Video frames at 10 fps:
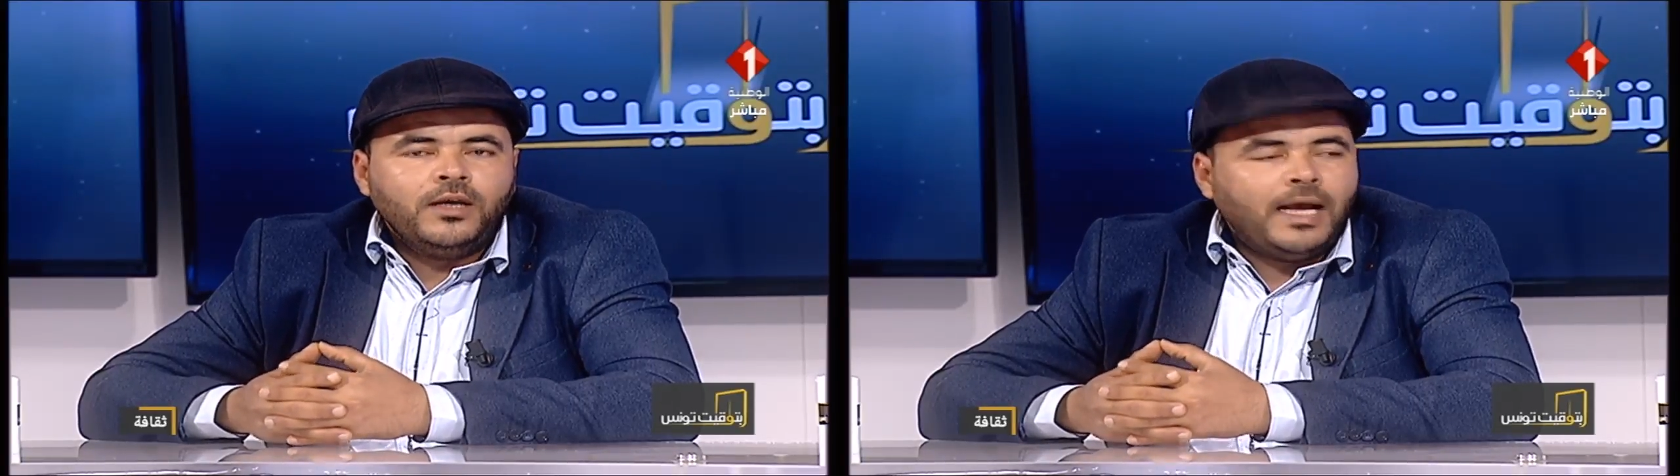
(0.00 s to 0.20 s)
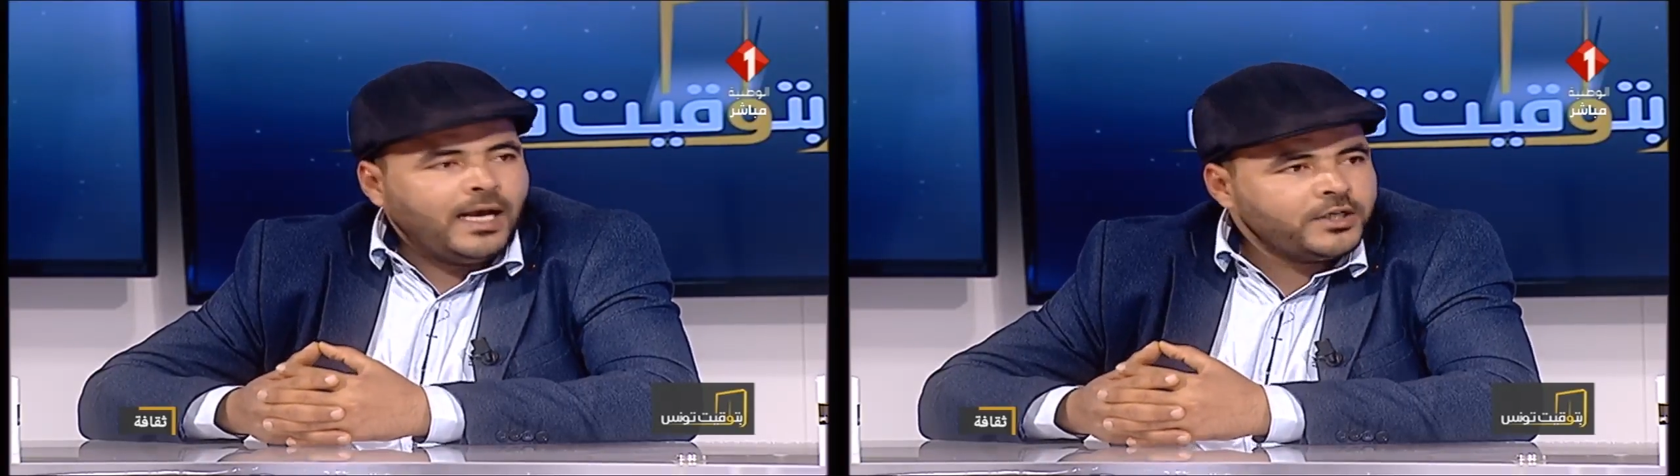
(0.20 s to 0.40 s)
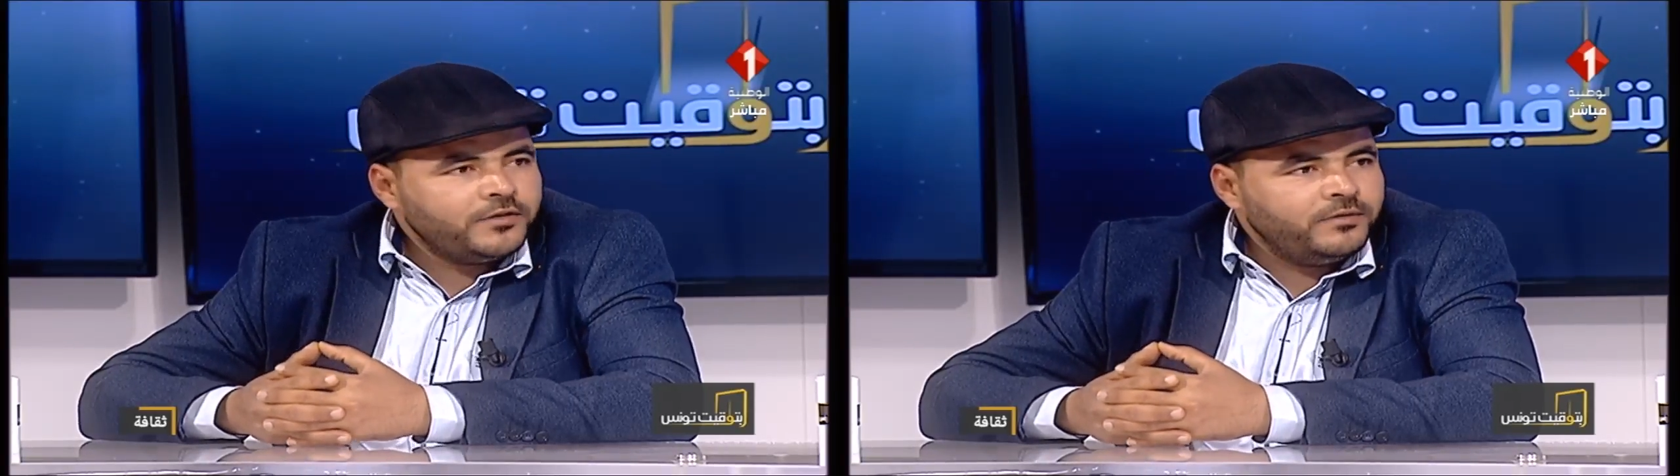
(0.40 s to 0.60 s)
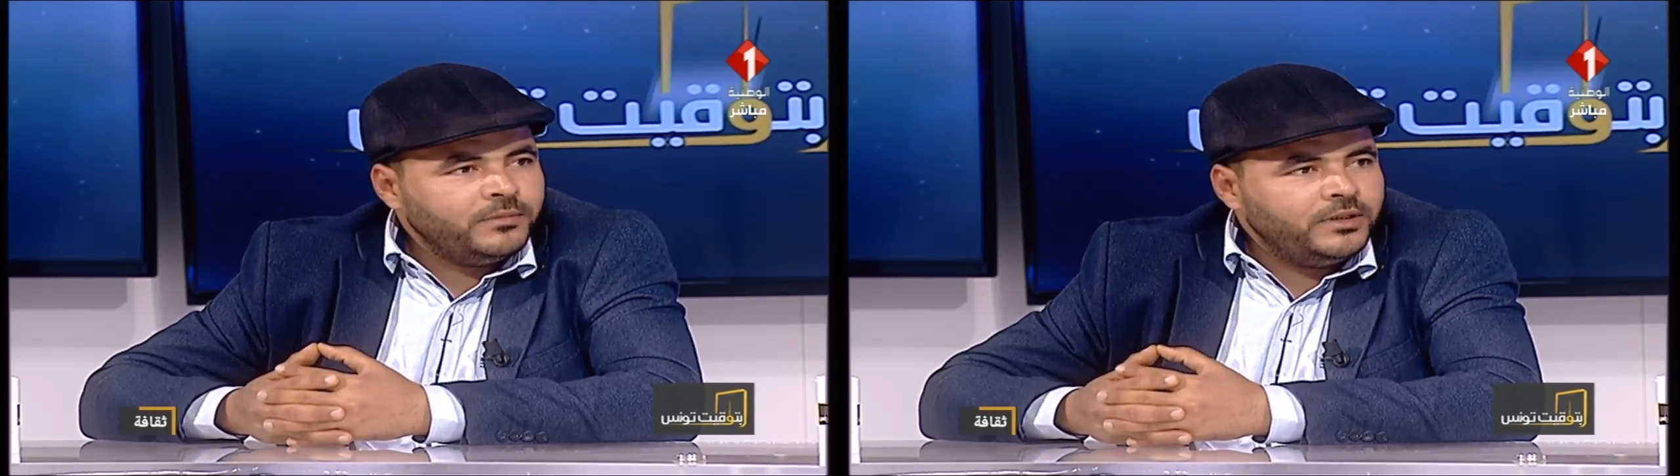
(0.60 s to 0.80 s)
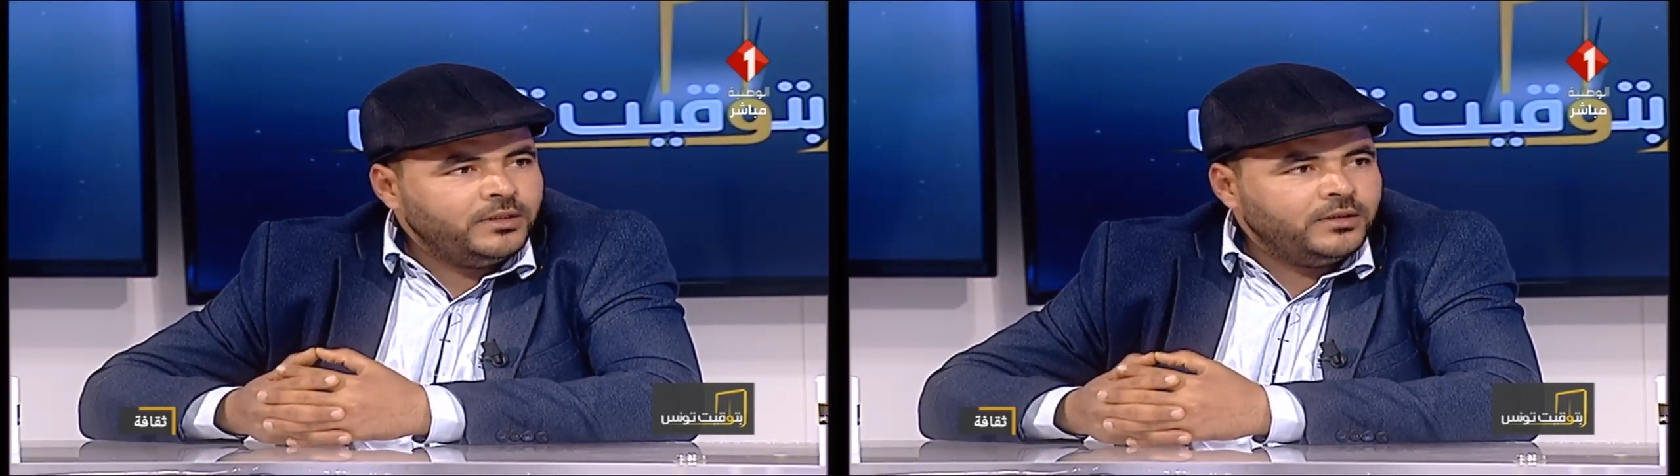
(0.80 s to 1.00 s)
حاجه في
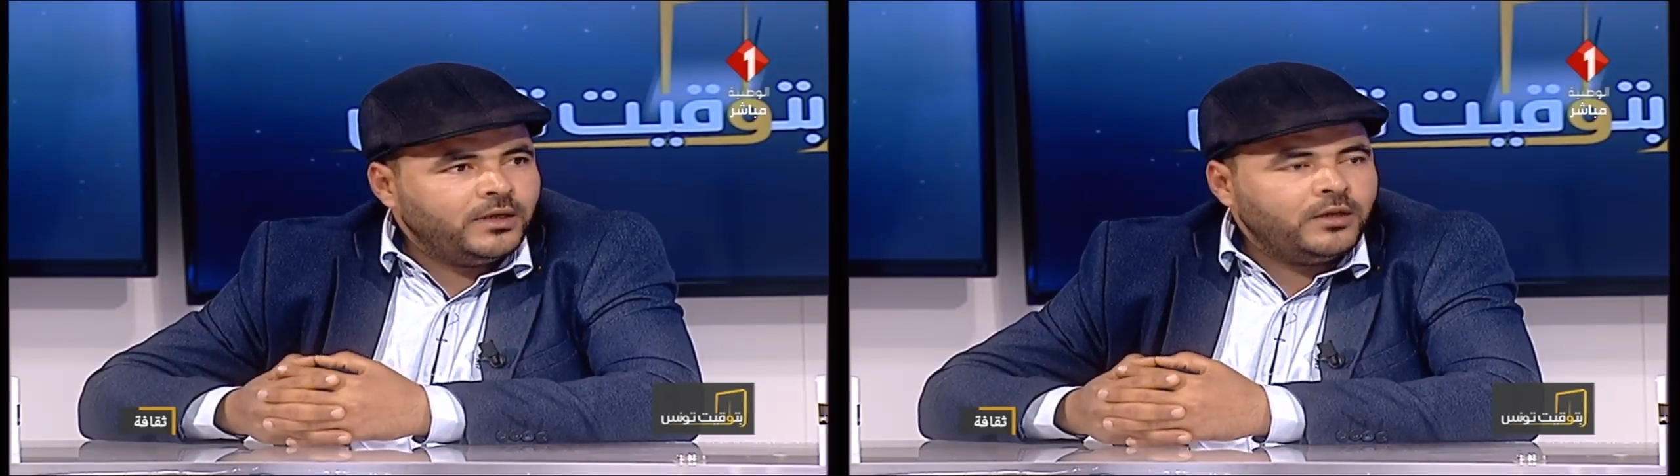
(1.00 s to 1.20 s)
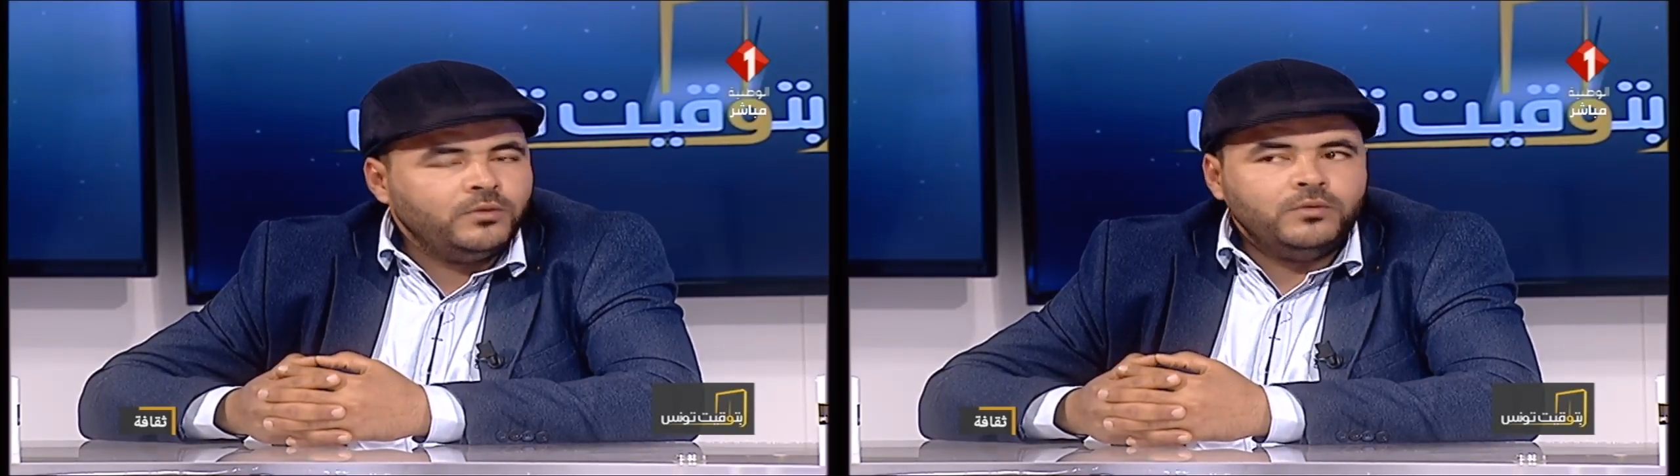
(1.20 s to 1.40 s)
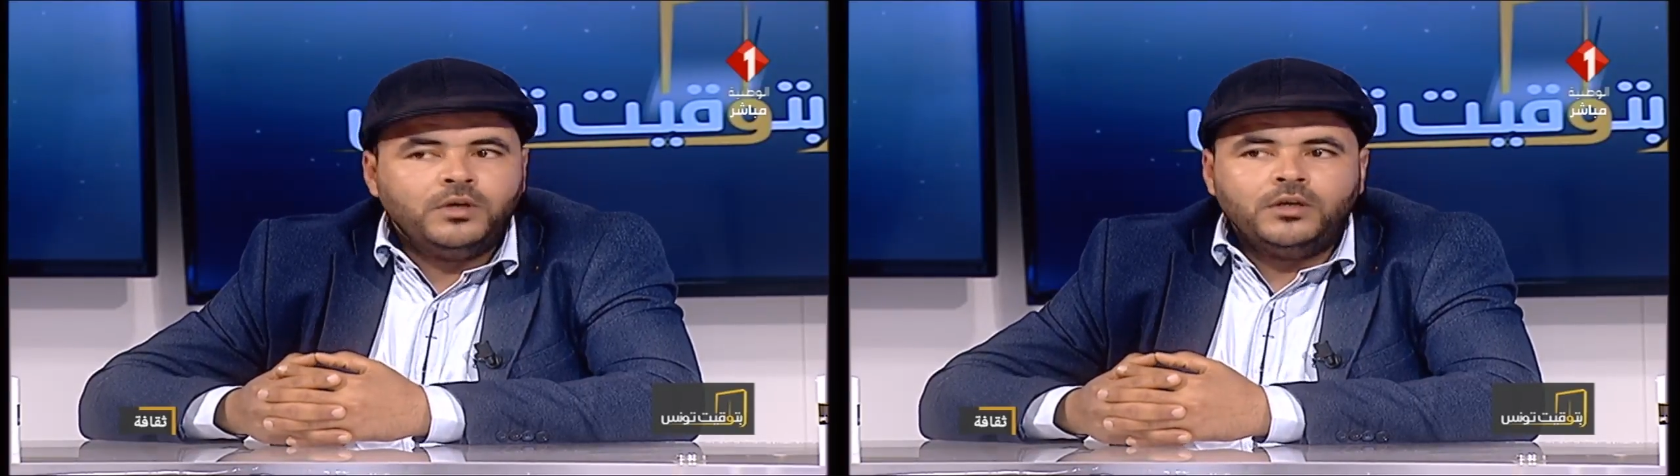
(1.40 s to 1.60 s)
مدنين انه